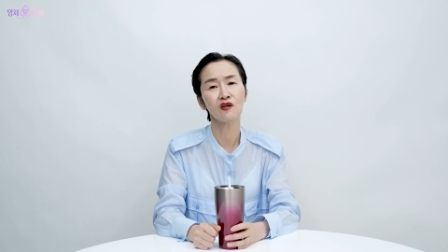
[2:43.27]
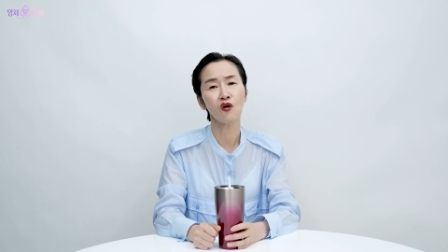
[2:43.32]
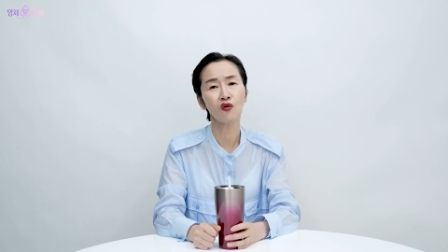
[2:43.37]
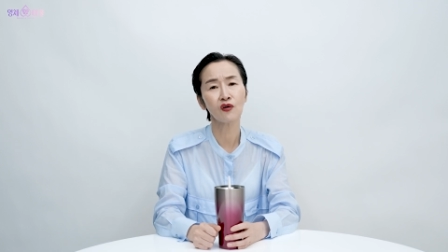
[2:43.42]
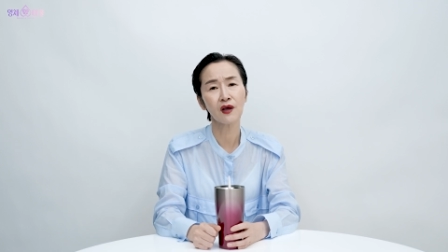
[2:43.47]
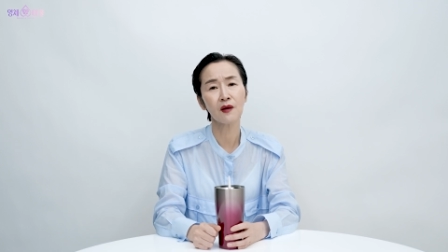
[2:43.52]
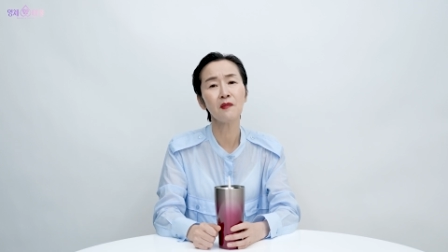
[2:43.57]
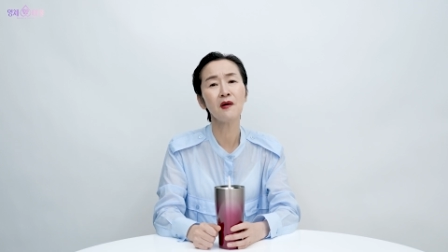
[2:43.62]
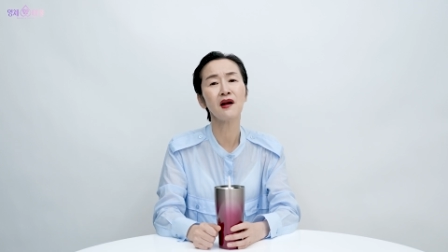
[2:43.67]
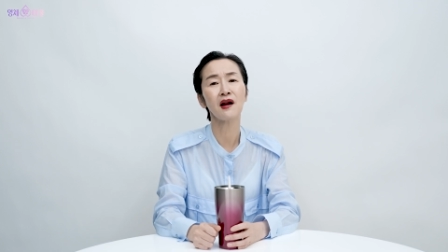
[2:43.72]

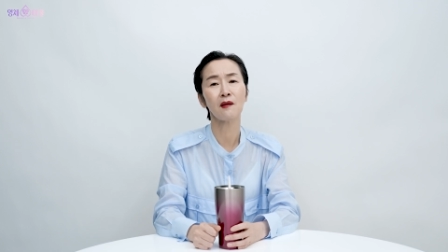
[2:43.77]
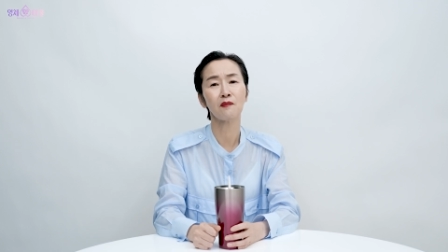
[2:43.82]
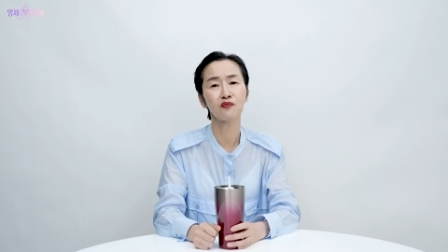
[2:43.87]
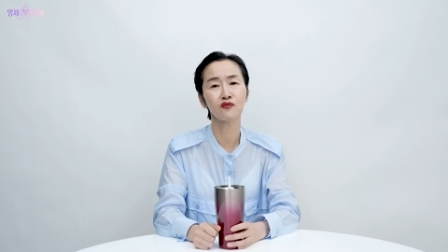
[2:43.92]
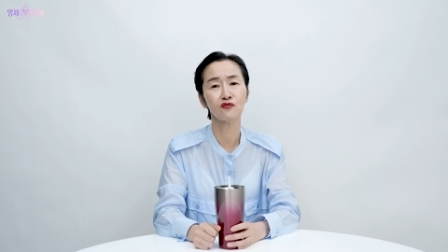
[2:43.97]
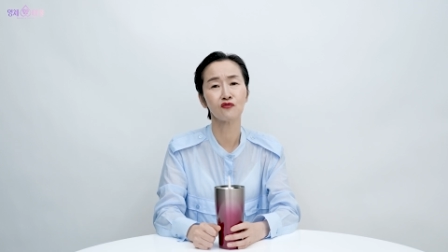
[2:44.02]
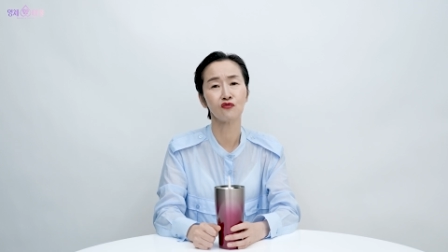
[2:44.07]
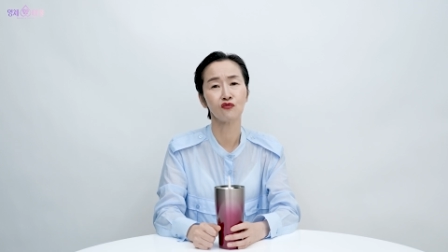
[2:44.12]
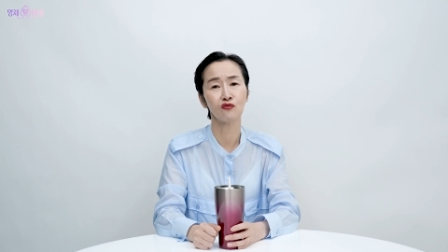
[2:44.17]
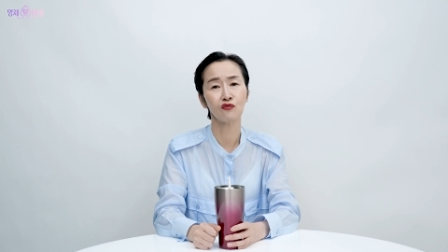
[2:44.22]
어깨만
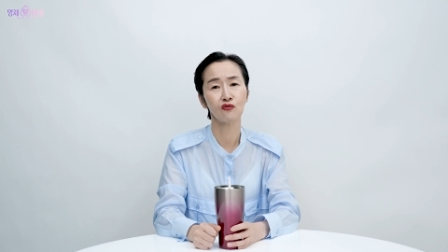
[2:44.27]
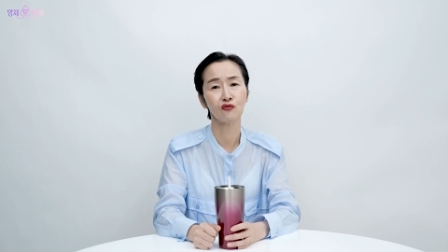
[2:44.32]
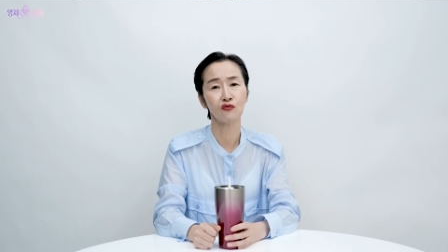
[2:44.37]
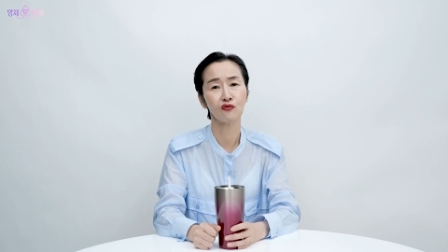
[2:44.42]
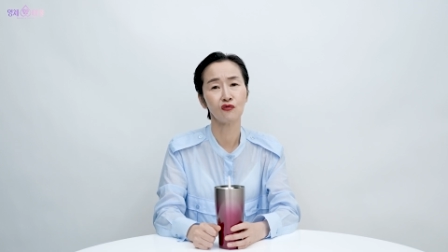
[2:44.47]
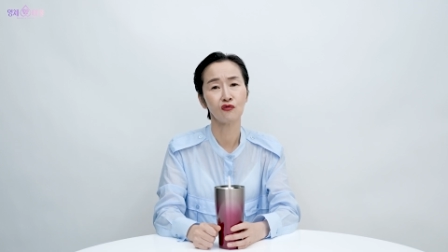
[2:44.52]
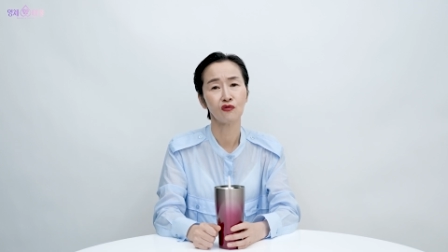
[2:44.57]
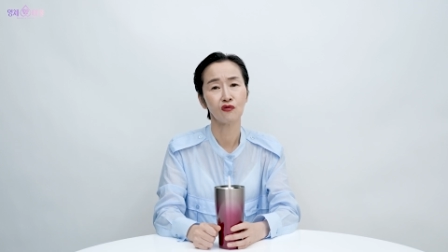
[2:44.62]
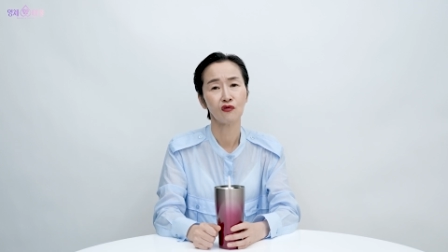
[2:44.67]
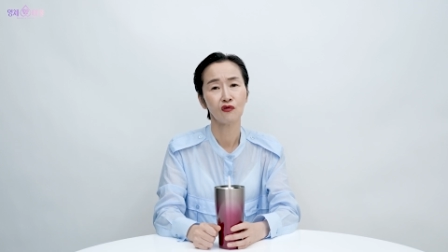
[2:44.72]

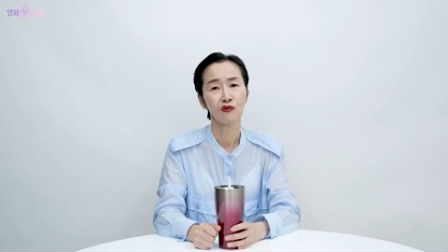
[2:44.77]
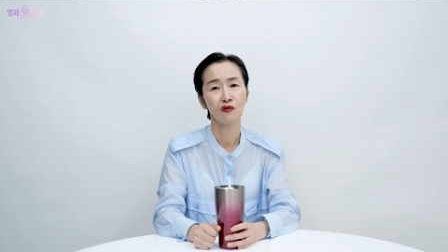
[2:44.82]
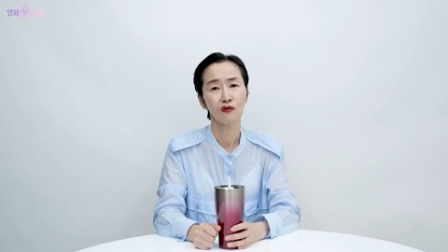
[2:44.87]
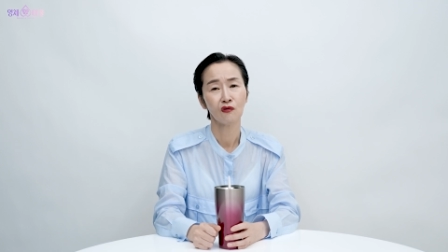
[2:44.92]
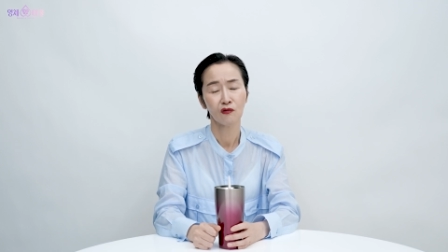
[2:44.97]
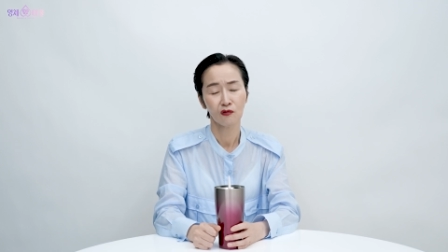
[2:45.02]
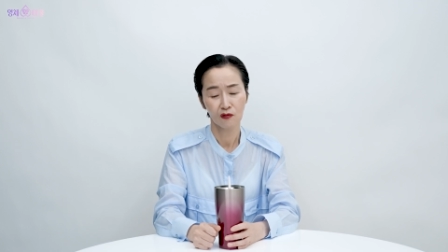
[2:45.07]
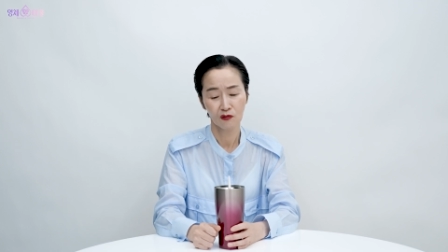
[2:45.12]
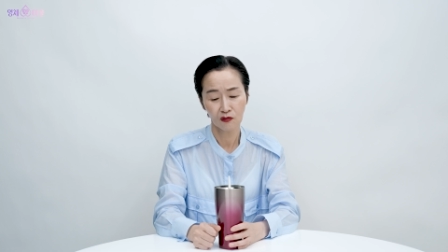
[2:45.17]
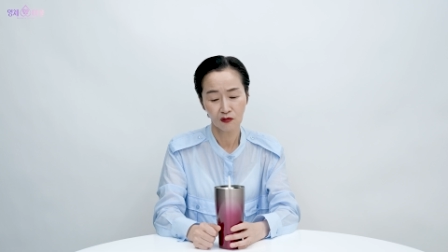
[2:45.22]
아프고.
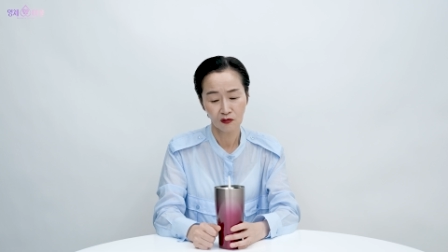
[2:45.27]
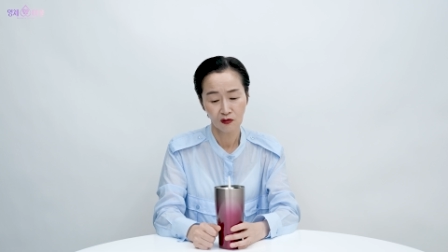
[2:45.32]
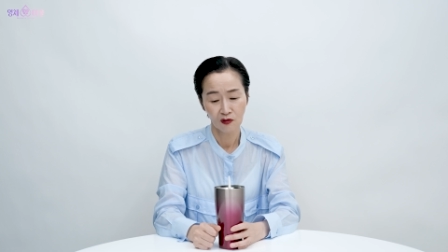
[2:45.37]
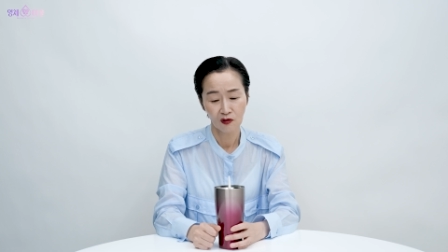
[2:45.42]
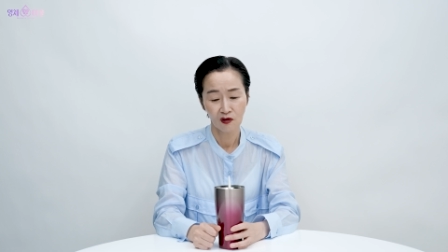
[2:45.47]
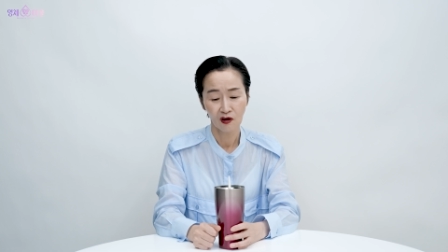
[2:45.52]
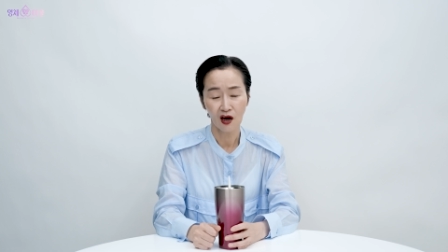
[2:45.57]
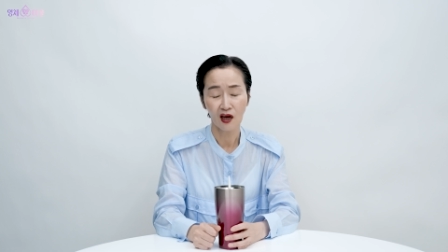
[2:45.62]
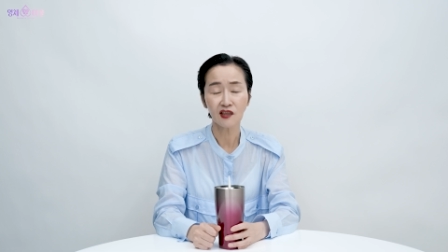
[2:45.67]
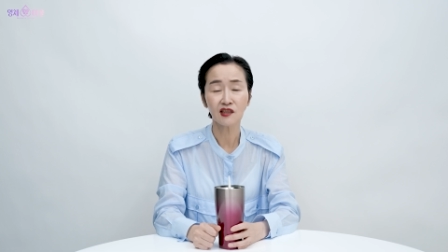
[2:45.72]
어?
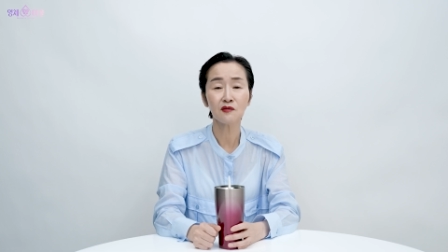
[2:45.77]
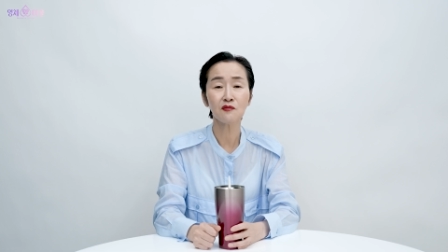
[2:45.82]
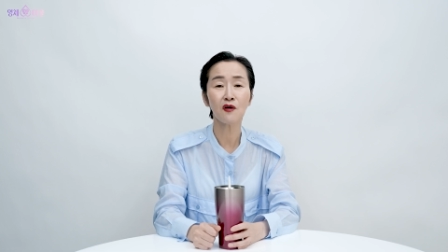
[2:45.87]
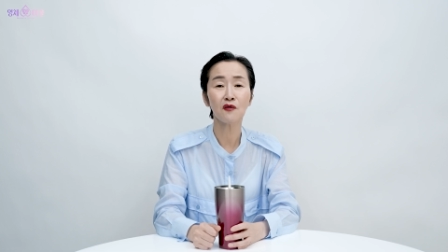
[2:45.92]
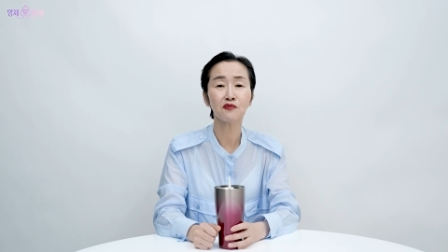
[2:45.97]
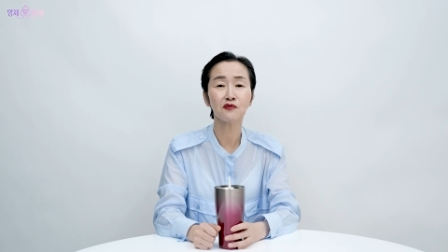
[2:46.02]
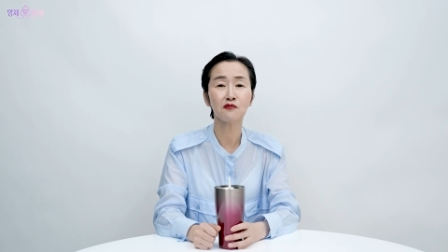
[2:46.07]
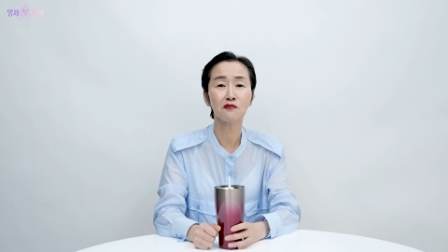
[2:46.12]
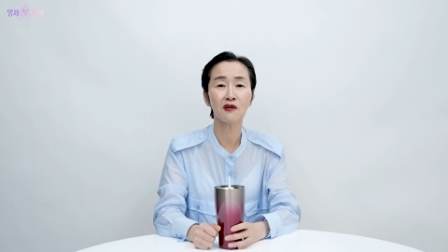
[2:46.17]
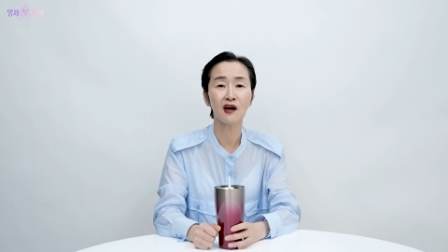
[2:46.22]
가슴이
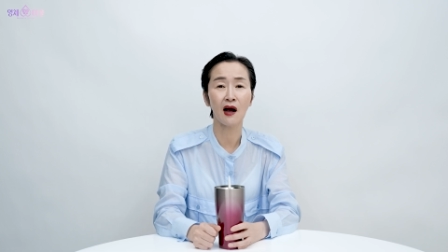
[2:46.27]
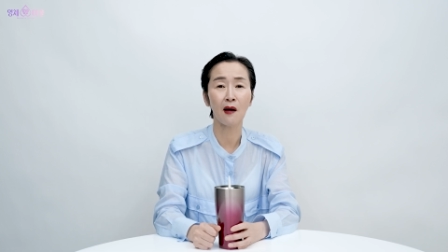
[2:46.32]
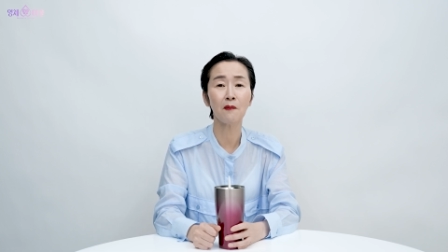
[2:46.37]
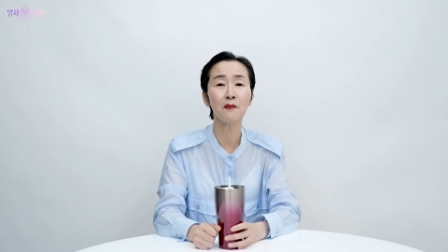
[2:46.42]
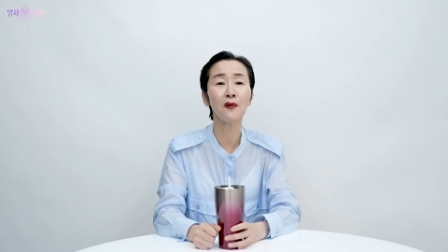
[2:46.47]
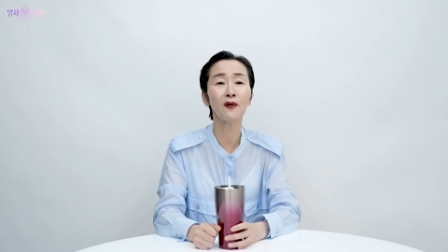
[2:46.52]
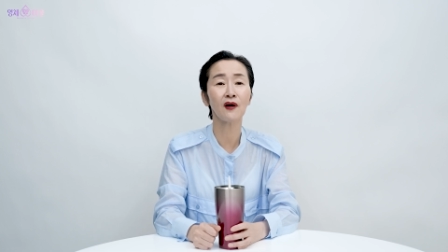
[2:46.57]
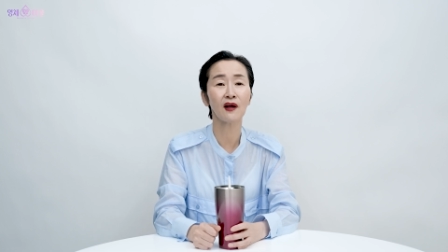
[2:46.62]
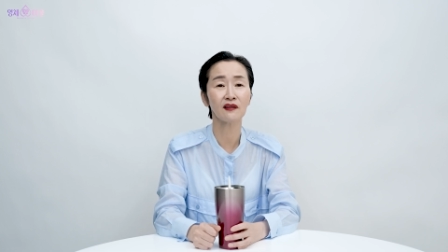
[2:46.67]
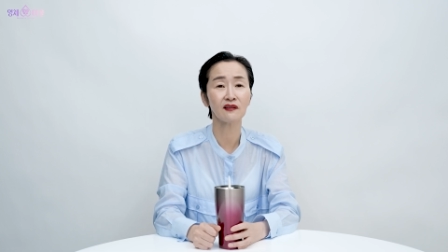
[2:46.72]
없으면
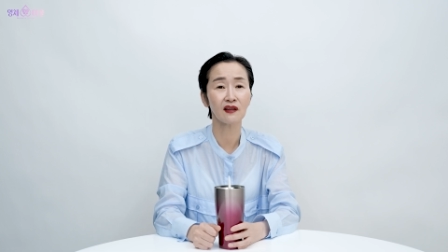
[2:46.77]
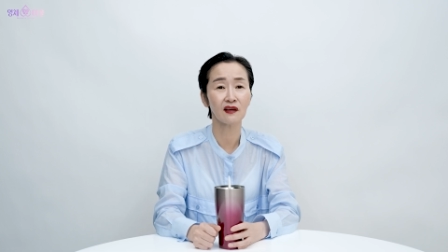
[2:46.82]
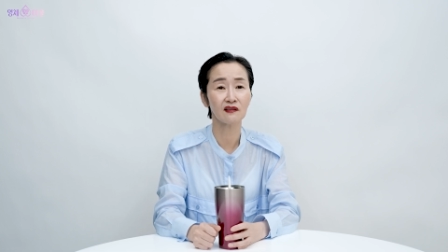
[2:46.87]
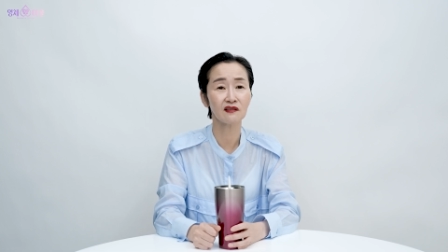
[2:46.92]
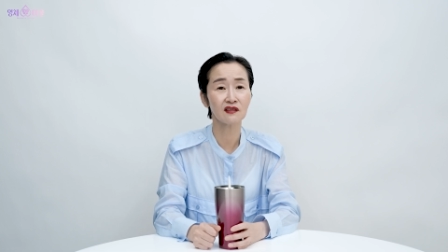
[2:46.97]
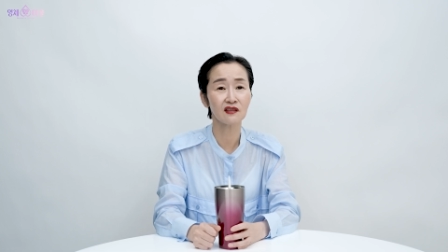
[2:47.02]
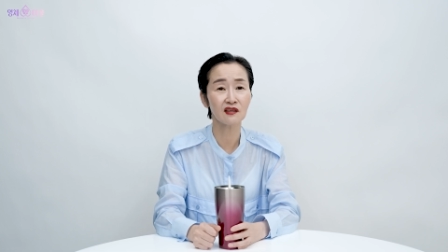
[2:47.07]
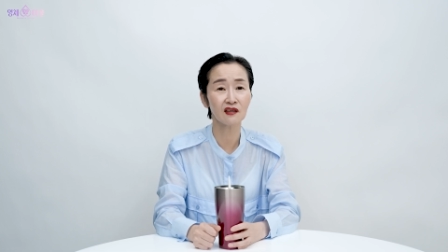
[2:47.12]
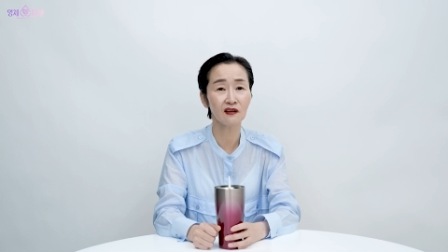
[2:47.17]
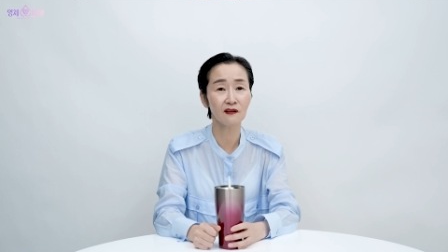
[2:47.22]
간편한데,
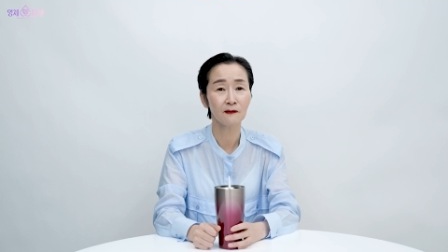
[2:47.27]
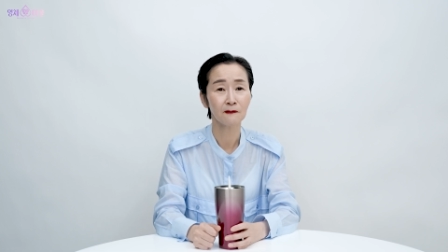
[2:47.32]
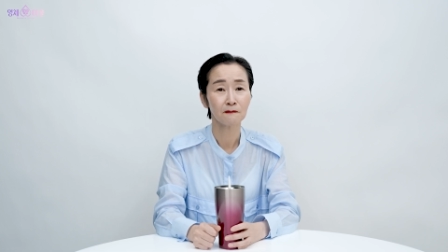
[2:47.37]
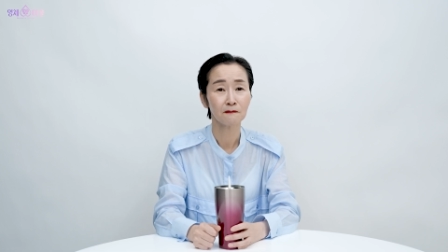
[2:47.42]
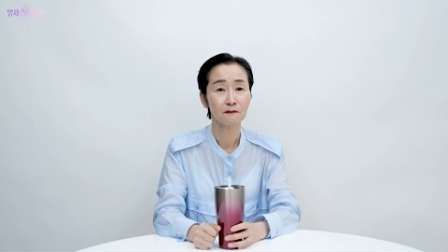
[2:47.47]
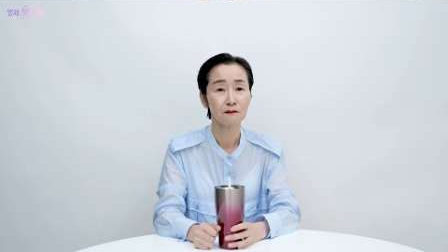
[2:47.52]
그치?